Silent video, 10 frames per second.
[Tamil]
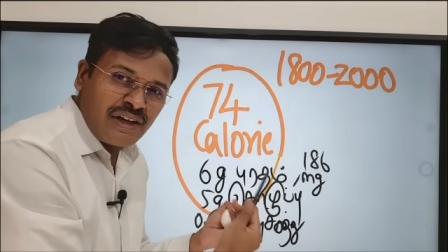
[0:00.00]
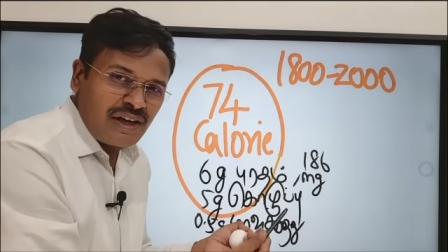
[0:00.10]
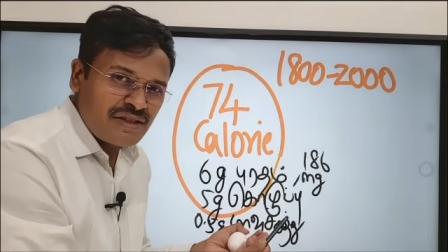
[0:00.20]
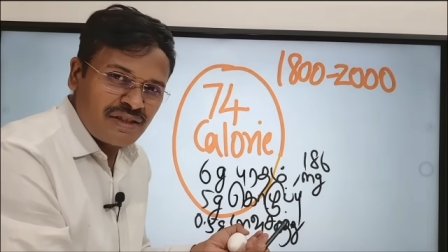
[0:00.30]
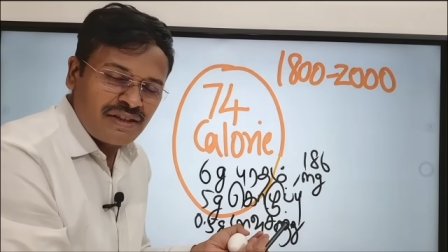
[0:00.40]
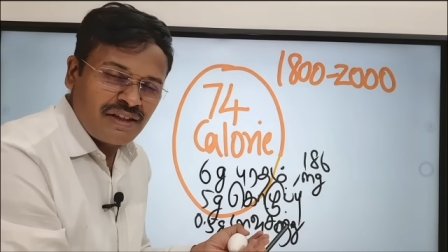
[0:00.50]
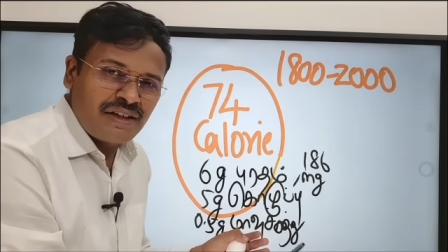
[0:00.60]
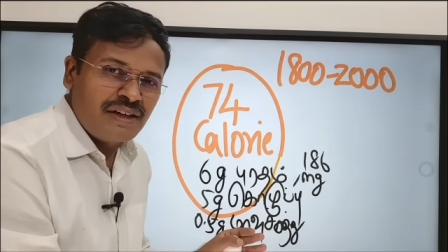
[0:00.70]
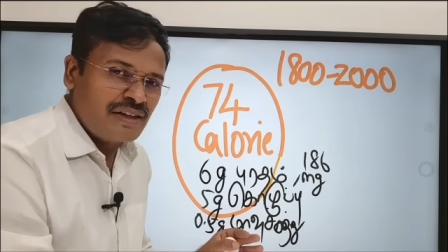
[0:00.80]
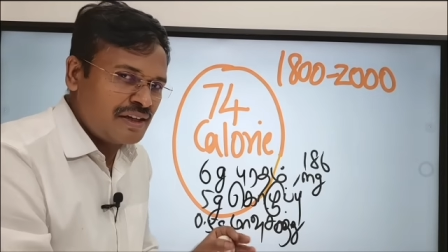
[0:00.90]
நார்ச்சத்து
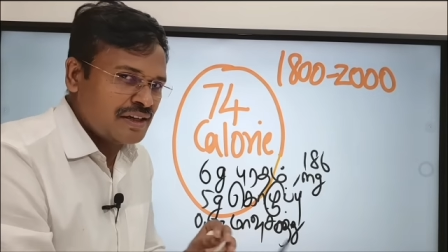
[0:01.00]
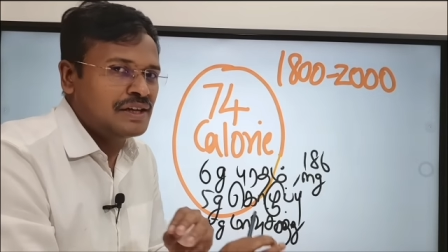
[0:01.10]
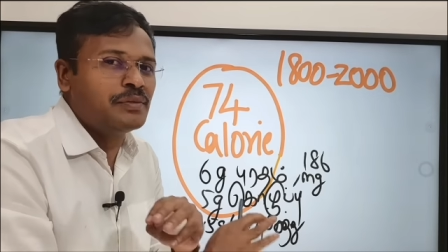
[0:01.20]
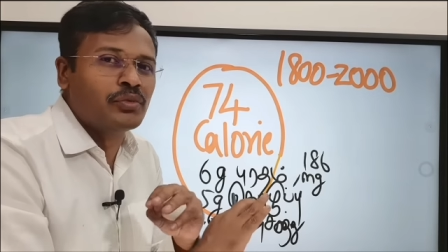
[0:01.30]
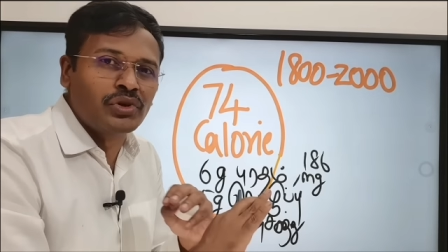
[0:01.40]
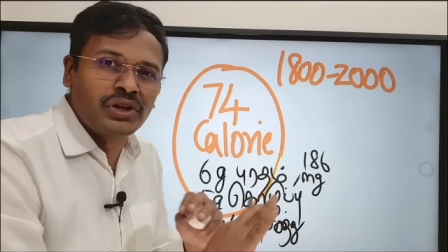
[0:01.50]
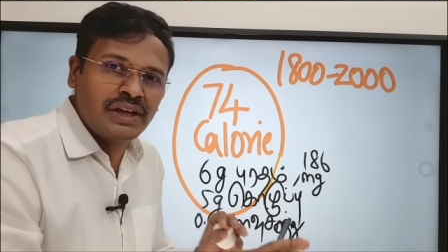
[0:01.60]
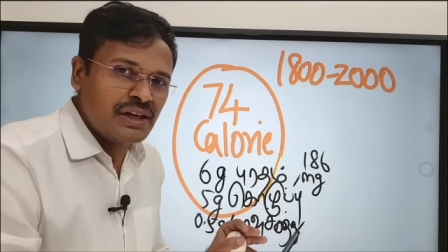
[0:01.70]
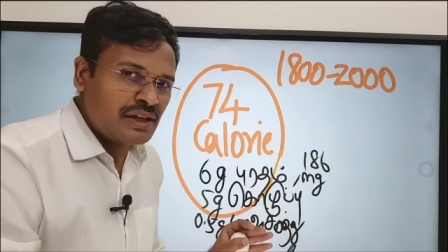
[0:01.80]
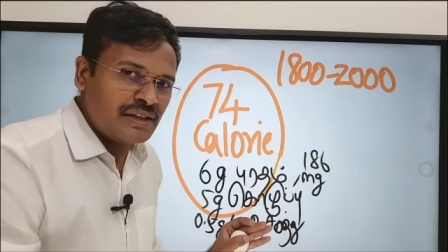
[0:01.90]
இருக்கான்னு கேட்டீங்கன்னா
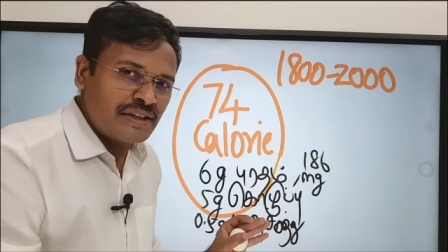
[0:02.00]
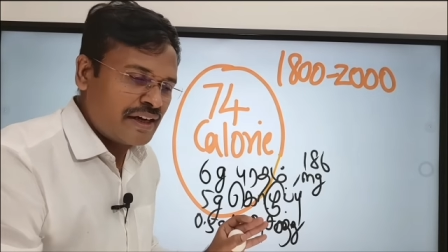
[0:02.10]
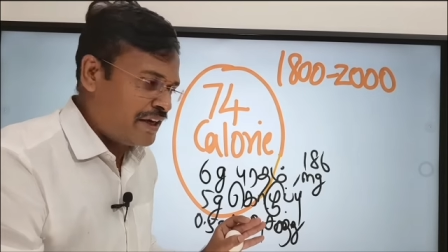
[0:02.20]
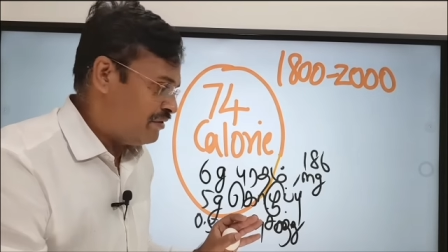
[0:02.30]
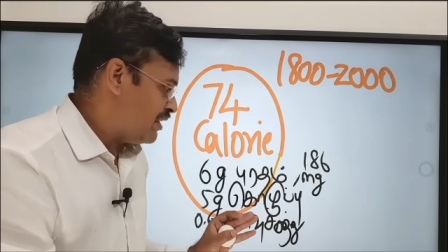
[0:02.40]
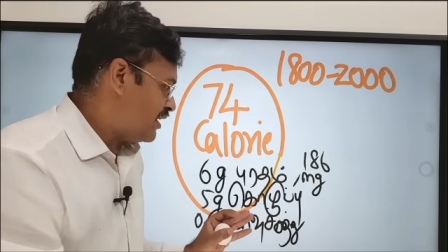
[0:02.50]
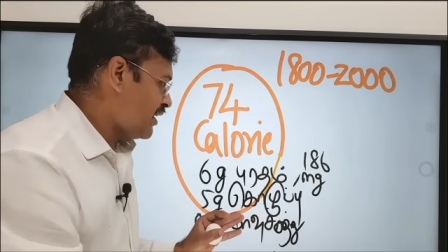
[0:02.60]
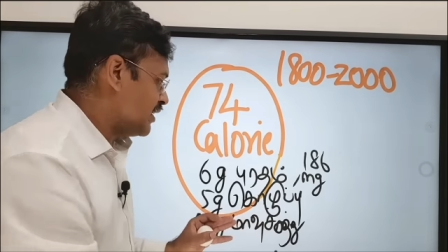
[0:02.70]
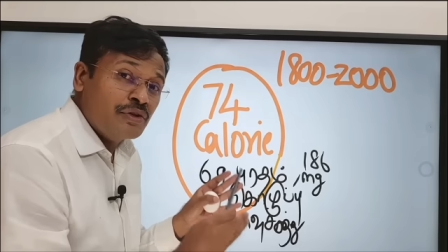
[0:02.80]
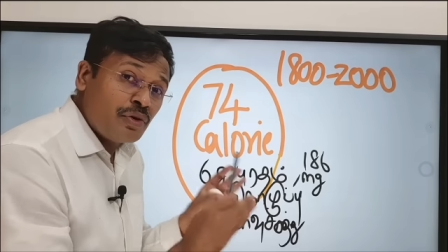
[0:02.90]
முட்டையில அது கிடையவே
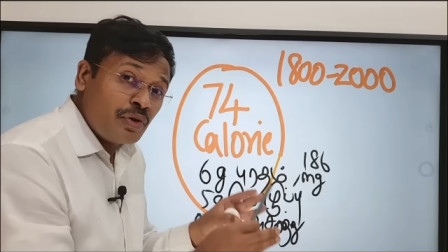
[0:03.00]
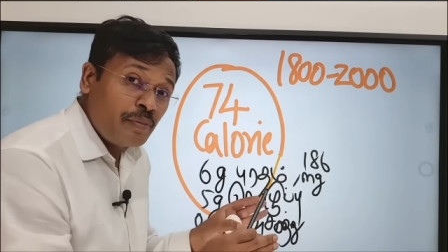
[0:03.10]
கிடையாது சோ